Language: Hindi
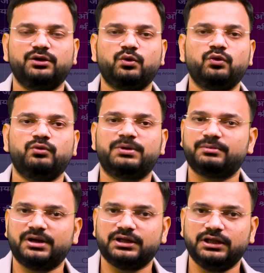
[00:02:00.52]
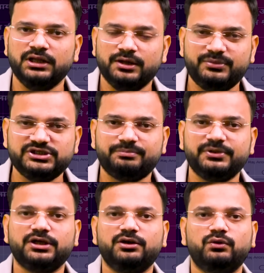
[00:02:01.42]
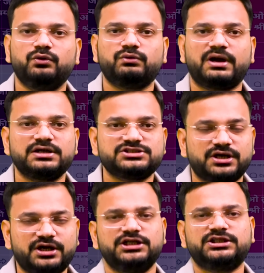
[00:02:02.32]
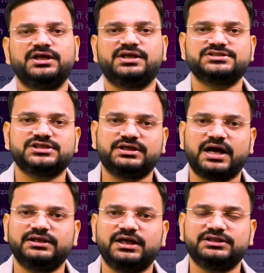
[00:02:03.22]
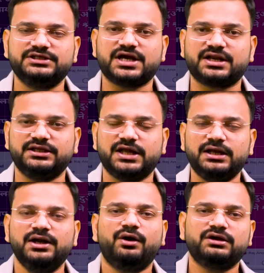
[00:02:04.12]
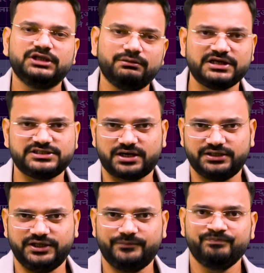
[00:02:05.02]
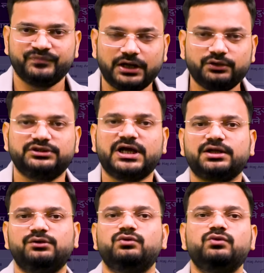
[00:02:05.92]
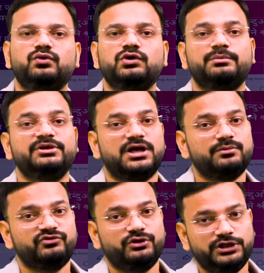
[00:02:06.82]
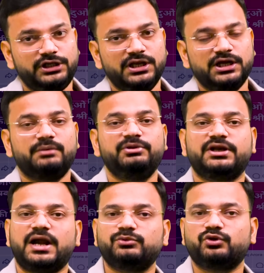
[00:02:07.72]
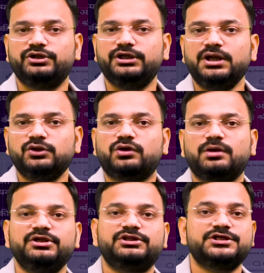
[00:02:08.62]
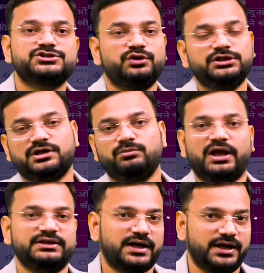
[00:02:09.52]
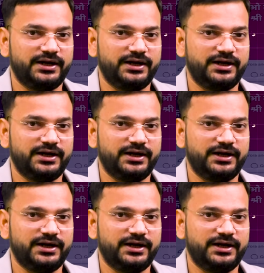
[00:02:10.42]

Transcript: लोगों को भर भर के बीजेपी के लोगों द्वारा संगठित तरीके से गालियां दी जा रही हैं और दिलवाई जा रही हैं अयोध्या के लोगों को कभी धर्म विरोधी कभी रामद्रोही तो कभी देशद्रोही तक बुलाया जा रहा